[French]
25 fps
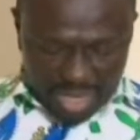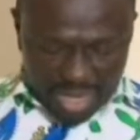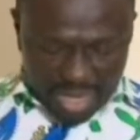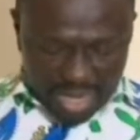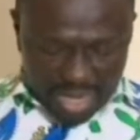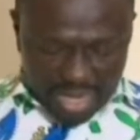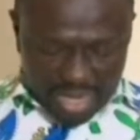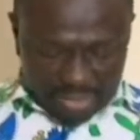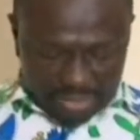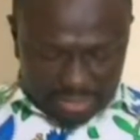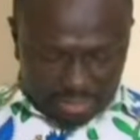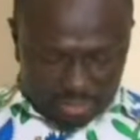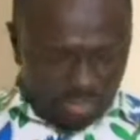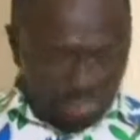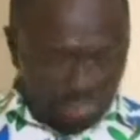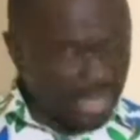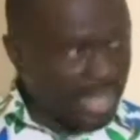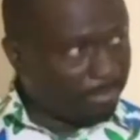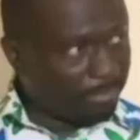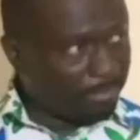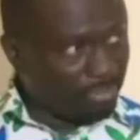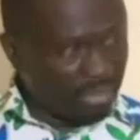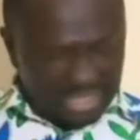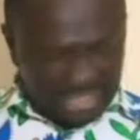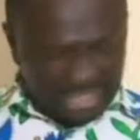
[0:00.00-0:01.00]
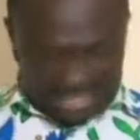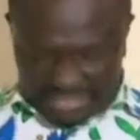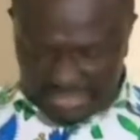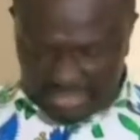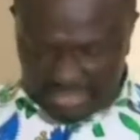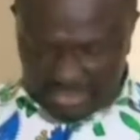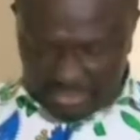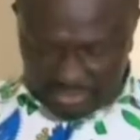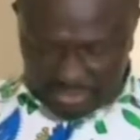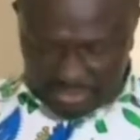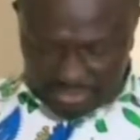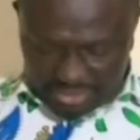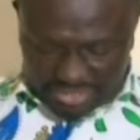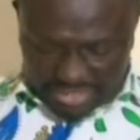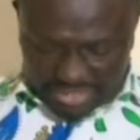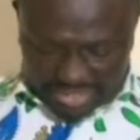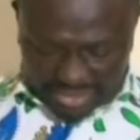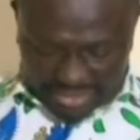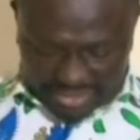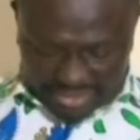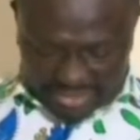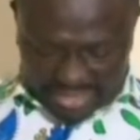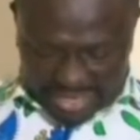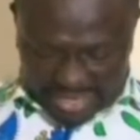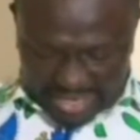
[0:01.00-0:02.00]
La tournée politique du
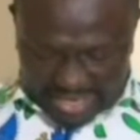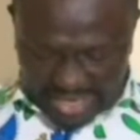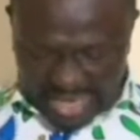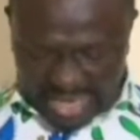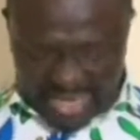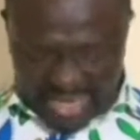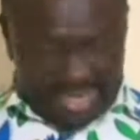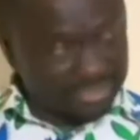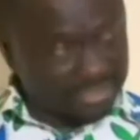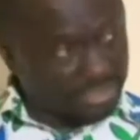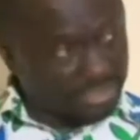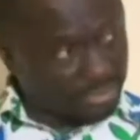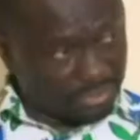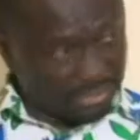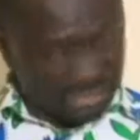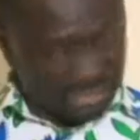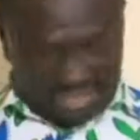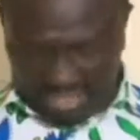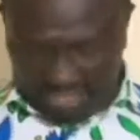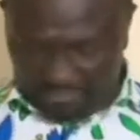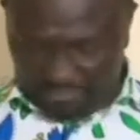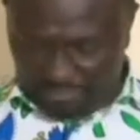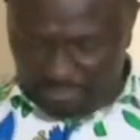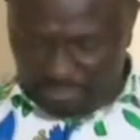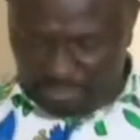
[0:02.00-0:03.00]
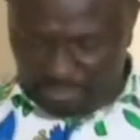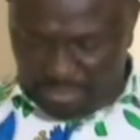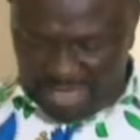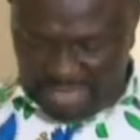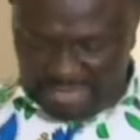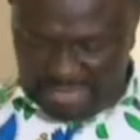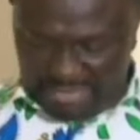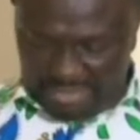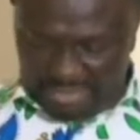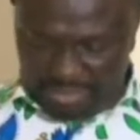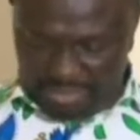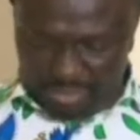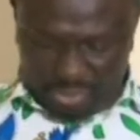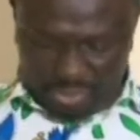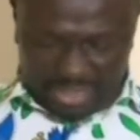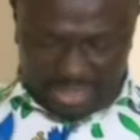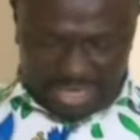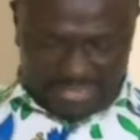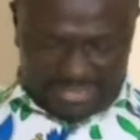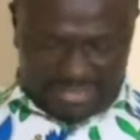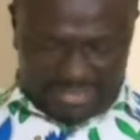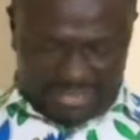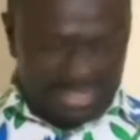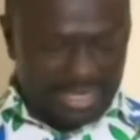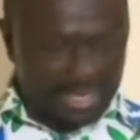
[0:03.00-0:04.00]
secrétariat exécutif du Parti
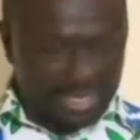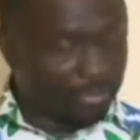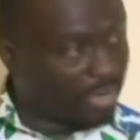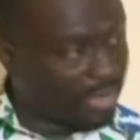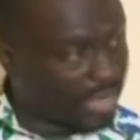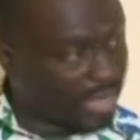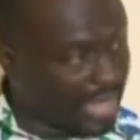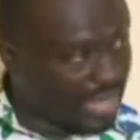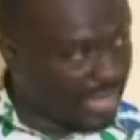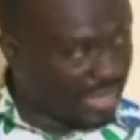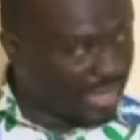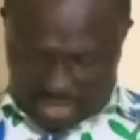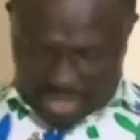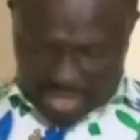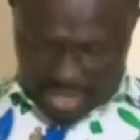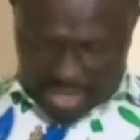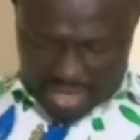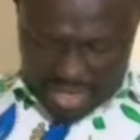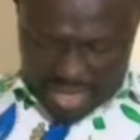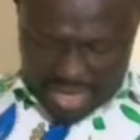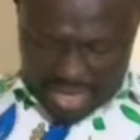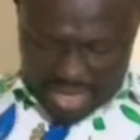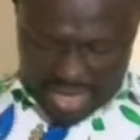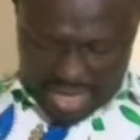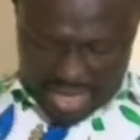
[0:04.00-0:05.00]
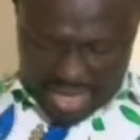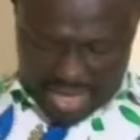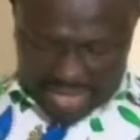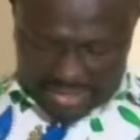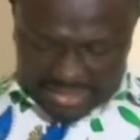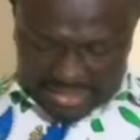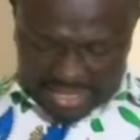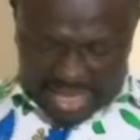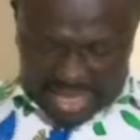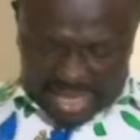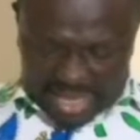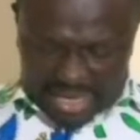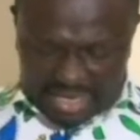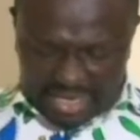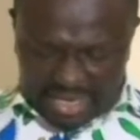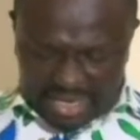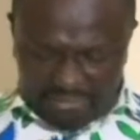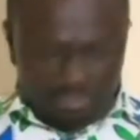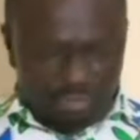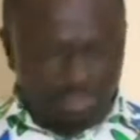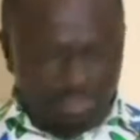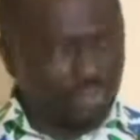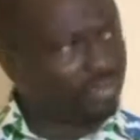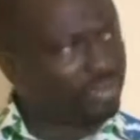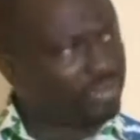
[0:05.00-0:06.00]
démocratique gabonais est un
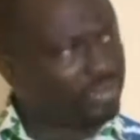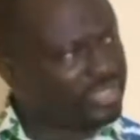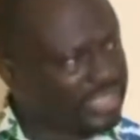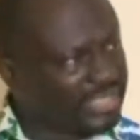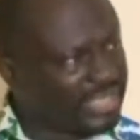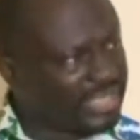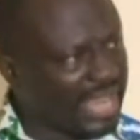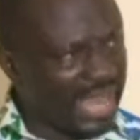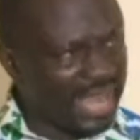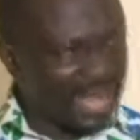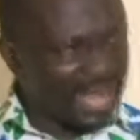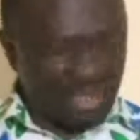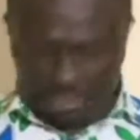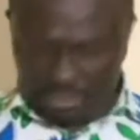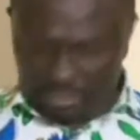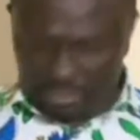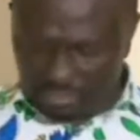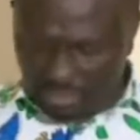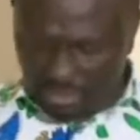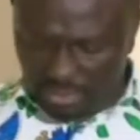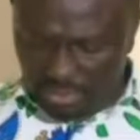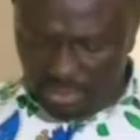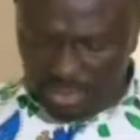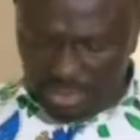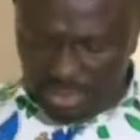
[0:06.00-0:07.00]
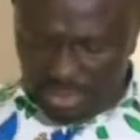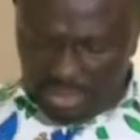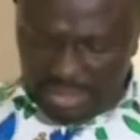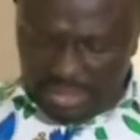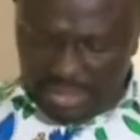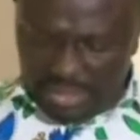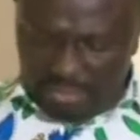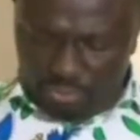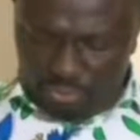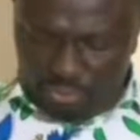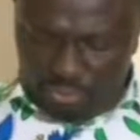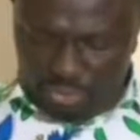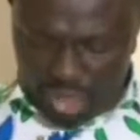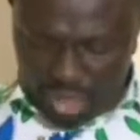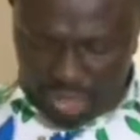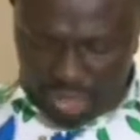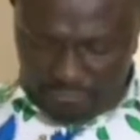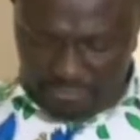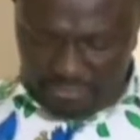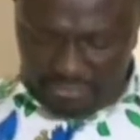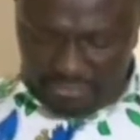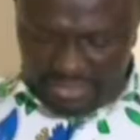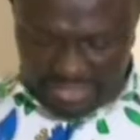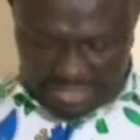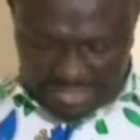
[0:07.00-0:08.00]
rendez-vous crucial qui nous
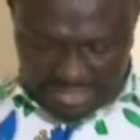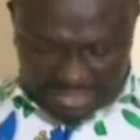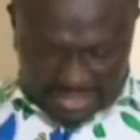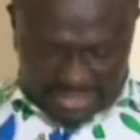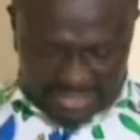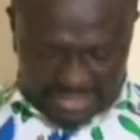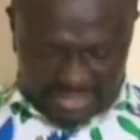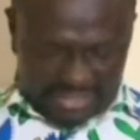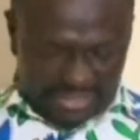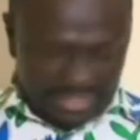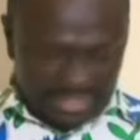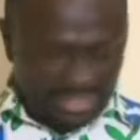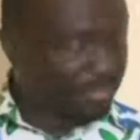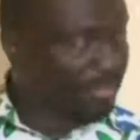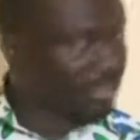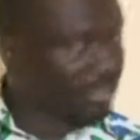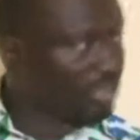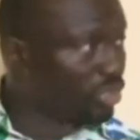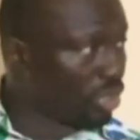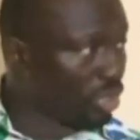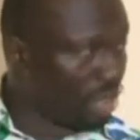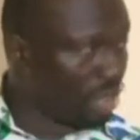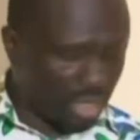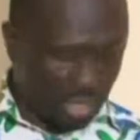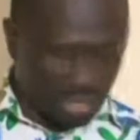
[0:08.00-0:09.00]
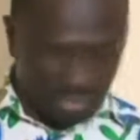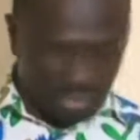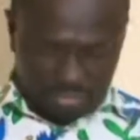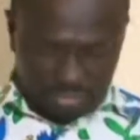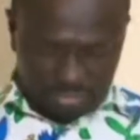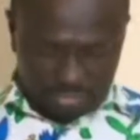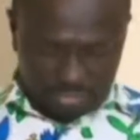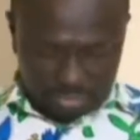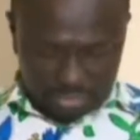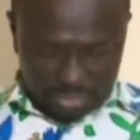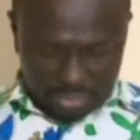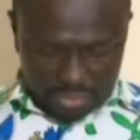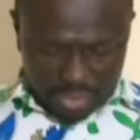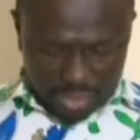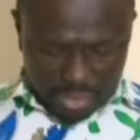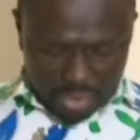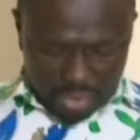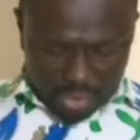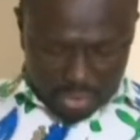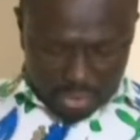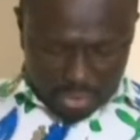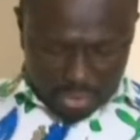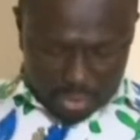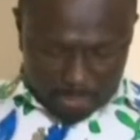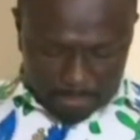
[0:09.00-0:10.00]
offre ici et maintenant
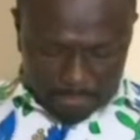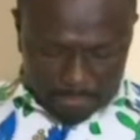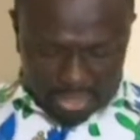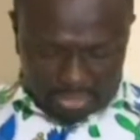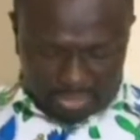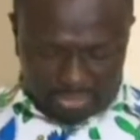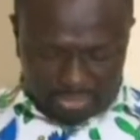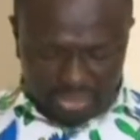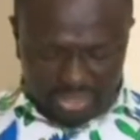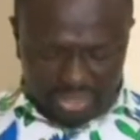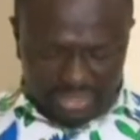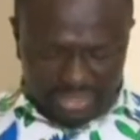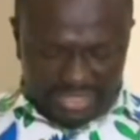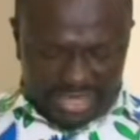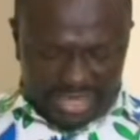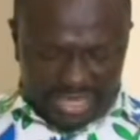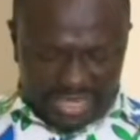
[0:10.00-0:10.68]
l'opportunité